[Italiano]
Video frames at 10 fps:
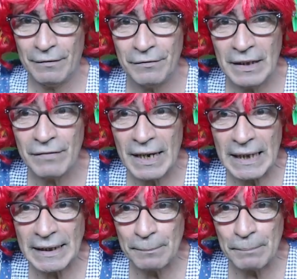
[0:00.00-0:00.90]
Viva
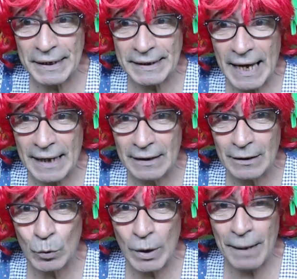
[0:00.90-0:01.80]
la libertà,
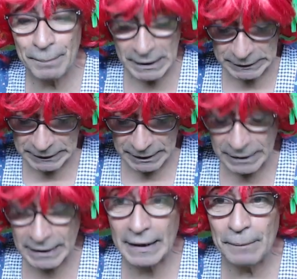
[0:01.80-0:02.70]

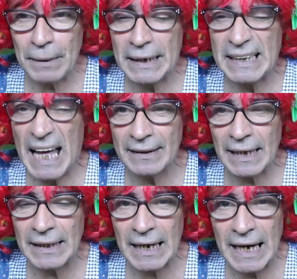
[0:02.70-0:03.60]
la libertà
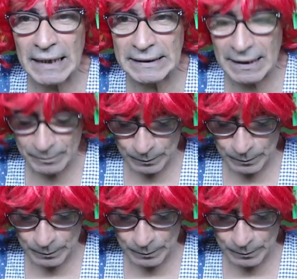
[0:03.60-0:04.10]
della casa.